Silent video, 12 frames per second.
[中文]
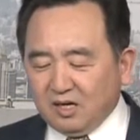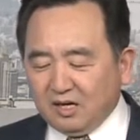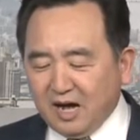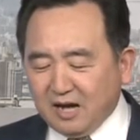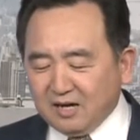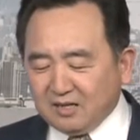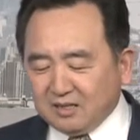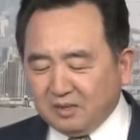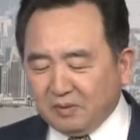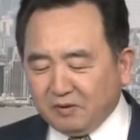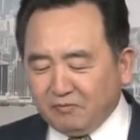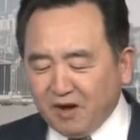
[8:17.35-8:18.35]
两岸和
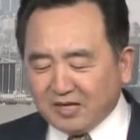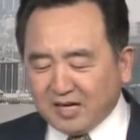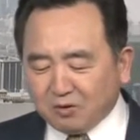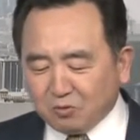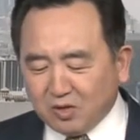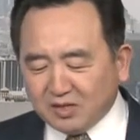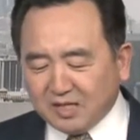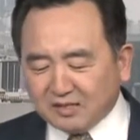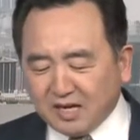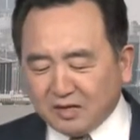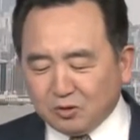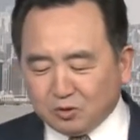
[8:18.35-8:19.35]
平发展关键
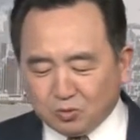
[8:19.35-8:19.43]
在于